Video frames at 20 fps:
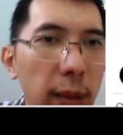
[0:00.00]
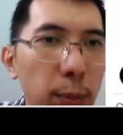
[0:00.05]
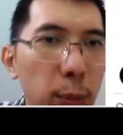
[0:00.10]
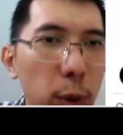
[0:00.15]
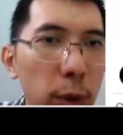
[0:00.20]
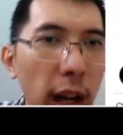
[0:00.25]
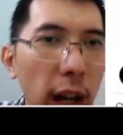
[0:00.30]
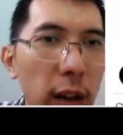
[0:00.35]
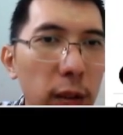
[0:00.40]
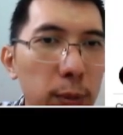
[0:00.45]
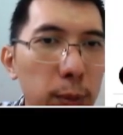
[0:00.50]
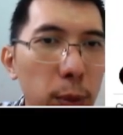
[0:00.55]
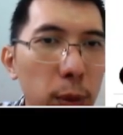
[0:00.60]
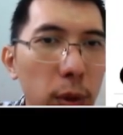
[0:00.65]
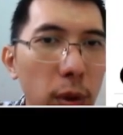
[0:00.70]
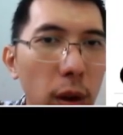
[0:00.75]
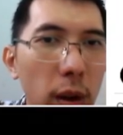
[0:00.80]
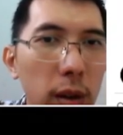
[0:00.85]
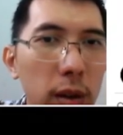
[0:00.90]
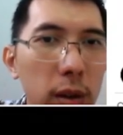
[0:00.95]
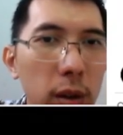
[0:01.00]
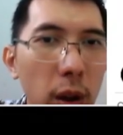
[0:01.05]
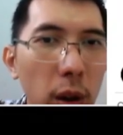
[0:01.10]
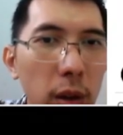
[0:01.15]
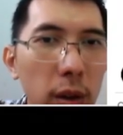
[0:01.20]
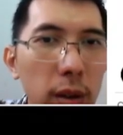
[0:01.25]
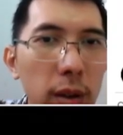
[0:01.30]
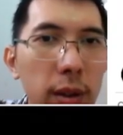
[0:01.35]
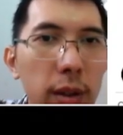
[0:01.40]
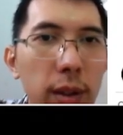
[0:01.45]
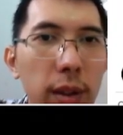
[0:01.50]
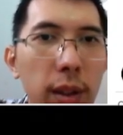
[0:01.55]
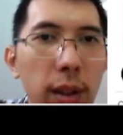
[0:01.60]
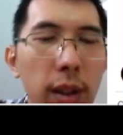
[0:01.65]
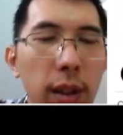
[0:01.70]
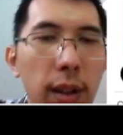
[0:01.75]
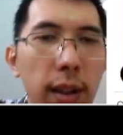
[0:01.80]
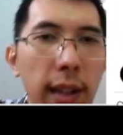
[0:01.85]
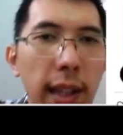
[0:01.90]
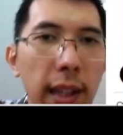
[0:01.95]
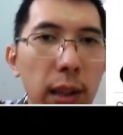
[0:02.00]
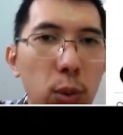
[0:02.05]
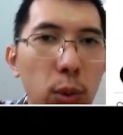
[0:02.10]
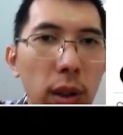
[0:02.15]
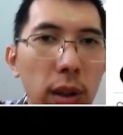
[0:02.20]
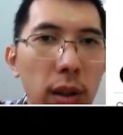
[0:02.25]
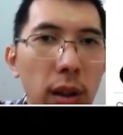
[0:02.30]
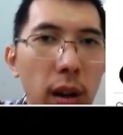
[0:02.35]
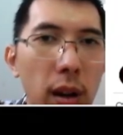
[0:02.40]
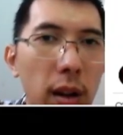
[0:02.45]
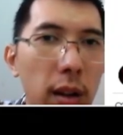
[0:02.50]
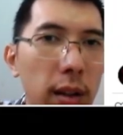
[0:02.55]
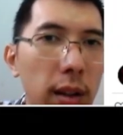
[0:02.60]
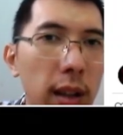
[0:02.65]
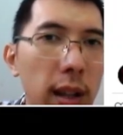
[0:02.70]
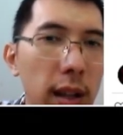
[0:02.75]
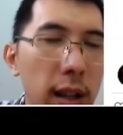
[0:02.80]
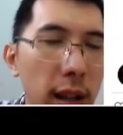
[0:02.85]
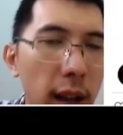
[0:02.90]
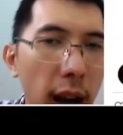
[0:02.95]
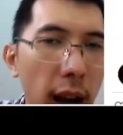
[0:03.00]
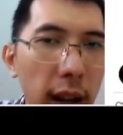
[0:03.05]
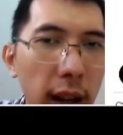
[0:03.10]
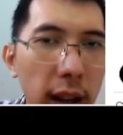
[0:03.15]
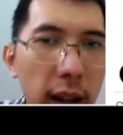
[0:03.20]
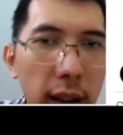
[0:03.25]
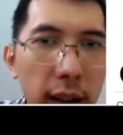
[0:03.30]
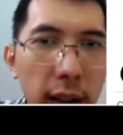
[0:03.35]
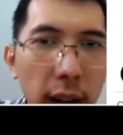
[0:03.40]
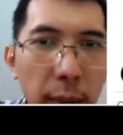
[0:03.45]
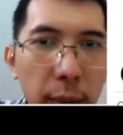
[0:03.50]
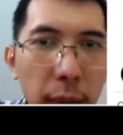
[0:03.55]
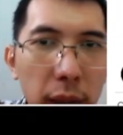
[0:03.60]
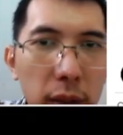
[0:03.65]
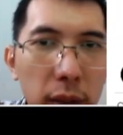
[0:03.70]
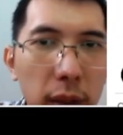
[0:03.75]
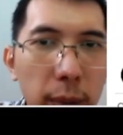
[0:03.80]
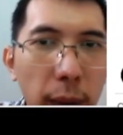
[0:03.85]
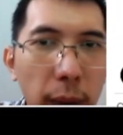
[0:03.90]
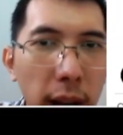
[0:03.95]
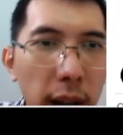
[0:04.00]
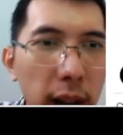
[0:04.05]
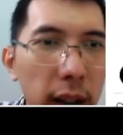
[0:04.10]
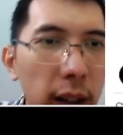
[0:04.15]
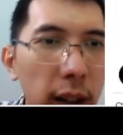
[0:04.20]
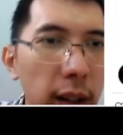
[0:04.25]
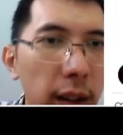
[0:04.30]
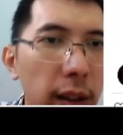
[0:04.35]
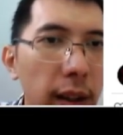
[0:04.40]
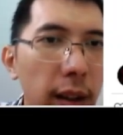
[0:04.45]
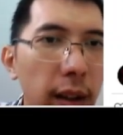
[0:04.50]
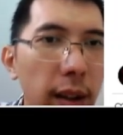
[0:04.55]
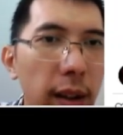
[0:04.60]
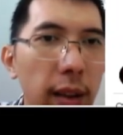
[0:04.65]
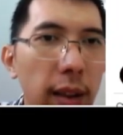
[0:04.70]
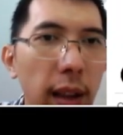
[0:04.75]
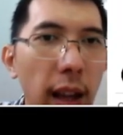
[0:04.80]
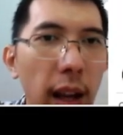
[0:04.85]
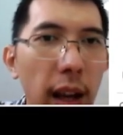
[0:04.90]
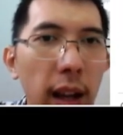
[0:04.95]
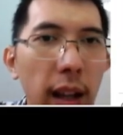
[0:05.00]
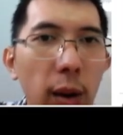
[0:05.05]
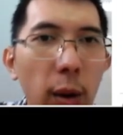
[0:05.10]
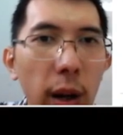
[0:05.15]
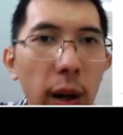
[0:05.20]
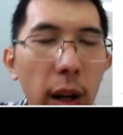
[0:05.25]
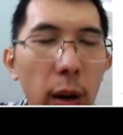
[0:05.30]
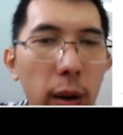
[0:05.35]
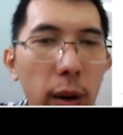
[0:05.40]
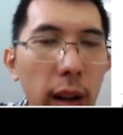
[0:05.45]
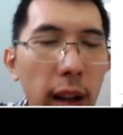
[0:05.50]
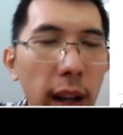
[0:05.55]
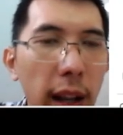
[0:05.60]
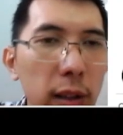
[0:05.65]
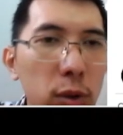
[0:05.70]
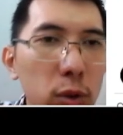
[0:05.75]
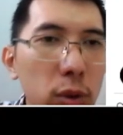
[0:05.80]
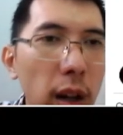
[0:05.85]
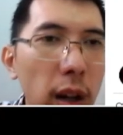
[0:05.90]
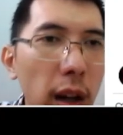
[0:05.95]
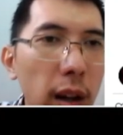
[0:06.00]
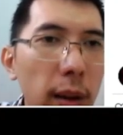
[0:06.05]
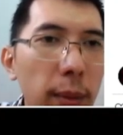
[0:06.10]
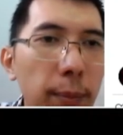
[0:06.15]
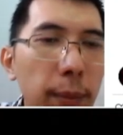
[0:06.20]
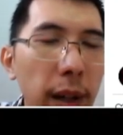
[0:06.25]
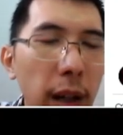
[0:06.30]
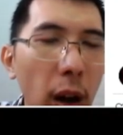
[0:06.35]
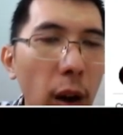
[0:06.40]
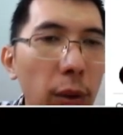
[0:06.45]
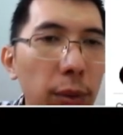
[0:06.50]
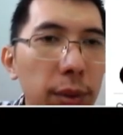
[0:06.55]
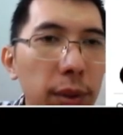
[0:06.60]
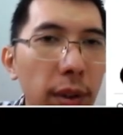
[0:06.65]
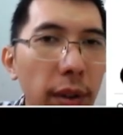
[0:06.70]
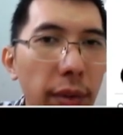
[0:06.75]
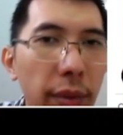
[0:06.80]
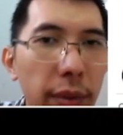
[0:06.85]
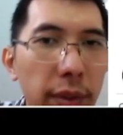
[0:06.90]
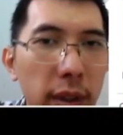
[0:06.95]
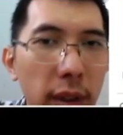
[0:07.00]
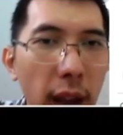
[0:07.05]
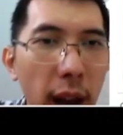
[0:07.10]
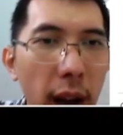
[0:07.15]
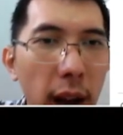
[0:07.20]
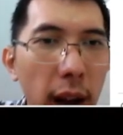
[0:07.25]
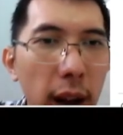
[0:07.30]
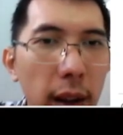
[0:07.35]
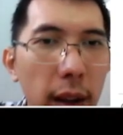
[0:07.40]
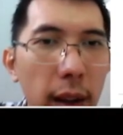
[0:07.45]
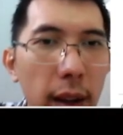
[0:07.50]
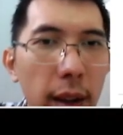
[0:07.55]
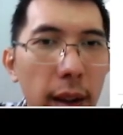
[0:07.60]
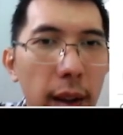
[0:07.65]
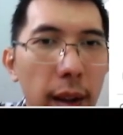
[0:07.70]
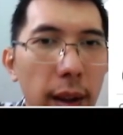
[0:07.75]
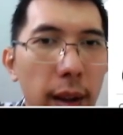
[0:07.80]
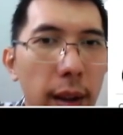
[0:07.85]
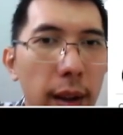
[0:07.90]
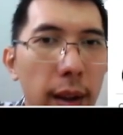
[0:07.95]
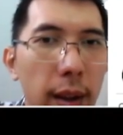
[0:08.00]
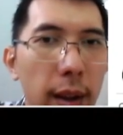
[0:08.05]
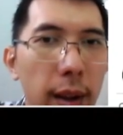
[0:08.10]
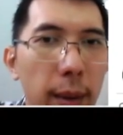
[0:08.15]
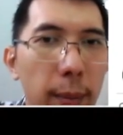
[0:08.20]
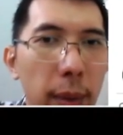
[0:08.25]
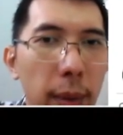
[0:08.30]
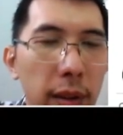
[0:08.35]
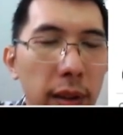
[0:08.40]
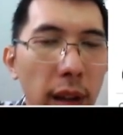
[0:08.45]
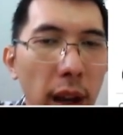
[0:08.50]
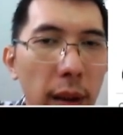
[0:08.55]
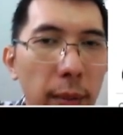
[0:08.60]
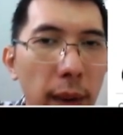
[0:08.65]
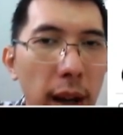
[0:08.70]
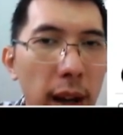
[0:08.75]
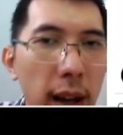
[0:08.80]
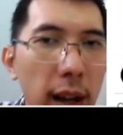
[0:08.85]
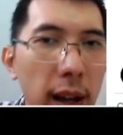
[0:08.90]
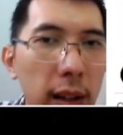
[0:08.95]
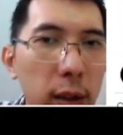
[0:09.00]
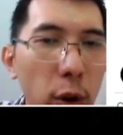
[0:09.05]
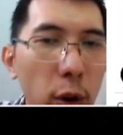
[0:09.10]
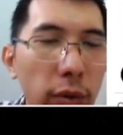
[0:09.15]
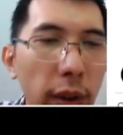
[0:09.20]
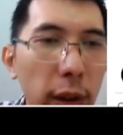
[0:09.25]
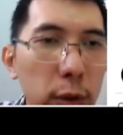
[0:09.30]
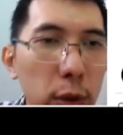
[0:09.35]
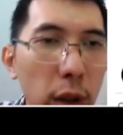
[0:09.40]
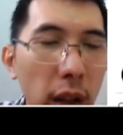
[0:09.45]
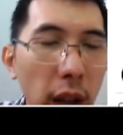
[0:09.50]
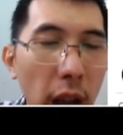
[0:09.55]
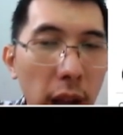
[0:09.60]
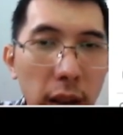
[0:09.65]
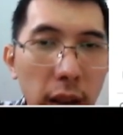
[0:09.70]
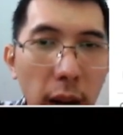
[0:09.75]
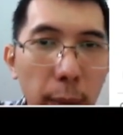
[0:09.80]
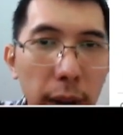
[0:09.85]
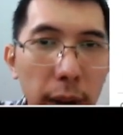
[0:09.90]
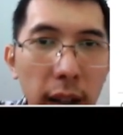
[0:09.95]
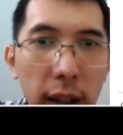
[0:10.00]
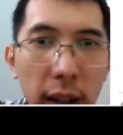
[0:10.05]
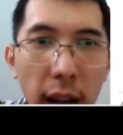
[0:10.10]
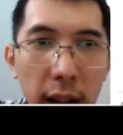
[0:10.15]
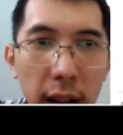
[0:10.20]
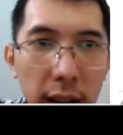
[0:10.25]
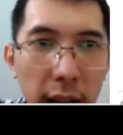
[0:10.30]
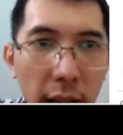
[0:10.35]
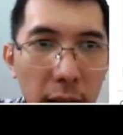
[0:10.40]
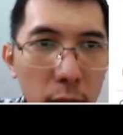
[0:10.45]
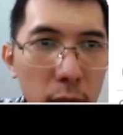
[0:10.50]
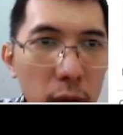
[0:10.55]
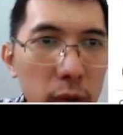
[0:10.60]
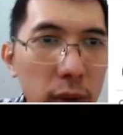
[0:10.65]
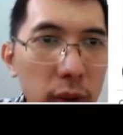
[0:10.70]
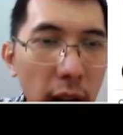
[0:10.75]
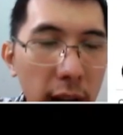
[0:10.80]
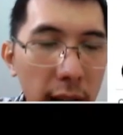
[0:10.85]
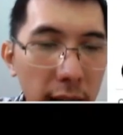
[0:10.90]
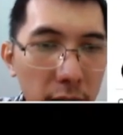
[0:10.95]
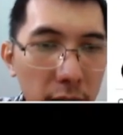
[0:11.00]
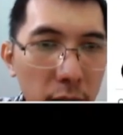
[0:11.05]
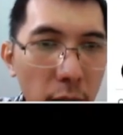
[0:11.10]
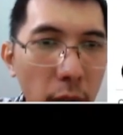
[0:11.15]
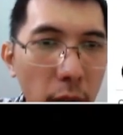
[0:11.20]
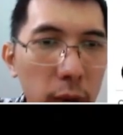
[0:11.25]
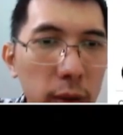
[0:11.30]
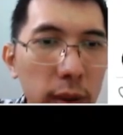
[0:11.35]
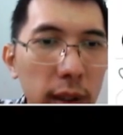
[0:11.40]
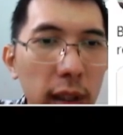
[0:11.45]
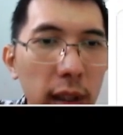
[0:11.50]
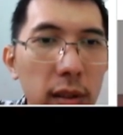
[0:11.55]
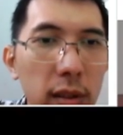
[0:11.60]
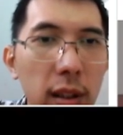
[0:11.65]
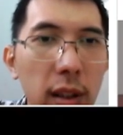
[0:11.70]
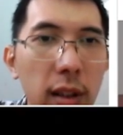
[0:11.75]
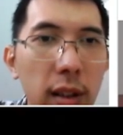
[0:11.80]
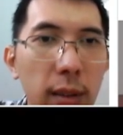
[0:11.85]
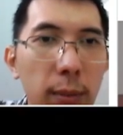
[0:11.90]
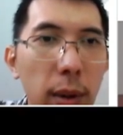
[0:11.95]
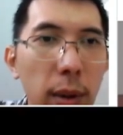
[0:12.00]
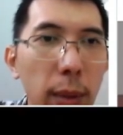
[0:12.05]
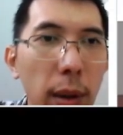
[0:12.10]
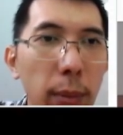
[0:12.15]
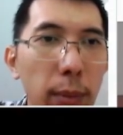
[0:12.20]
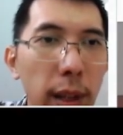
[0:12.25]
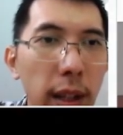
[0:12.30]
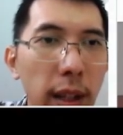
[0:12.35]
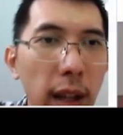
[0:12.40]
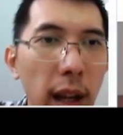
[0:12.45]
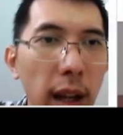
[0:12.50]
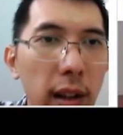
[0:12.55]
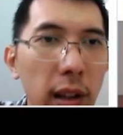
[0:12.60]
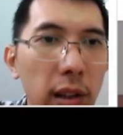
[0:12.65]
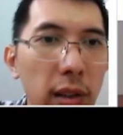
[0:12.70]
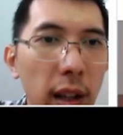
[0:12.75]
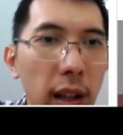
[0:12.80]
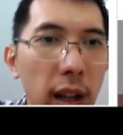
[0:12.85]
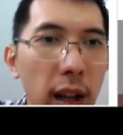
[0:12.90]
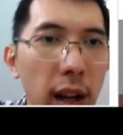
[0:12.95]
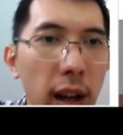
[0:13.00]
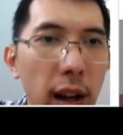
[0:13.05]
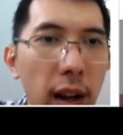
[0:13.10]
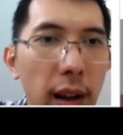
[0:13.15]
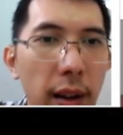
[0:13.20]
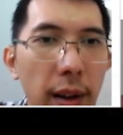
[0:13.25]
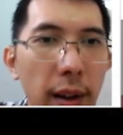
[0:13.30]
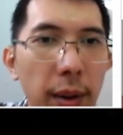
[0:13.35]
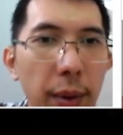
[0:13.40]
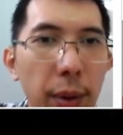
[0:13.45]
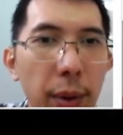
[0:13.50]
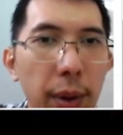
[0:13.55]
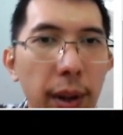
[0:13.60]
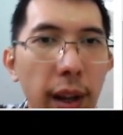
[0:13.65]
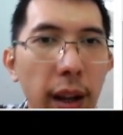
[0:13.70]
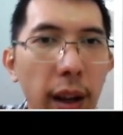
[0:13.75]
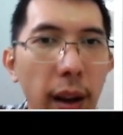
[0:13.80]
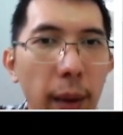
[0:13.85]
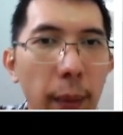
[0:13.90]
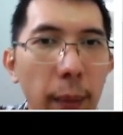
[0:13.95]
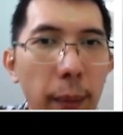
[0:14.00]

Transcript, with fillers: input output Hong Kong di Twitter di hari Kamis kemarin dan orang-orang lain juga mengobservsinya bersama co-founder daripada Cardano Charles Hoskinson pemimpinnya di sana. Oke. Okay.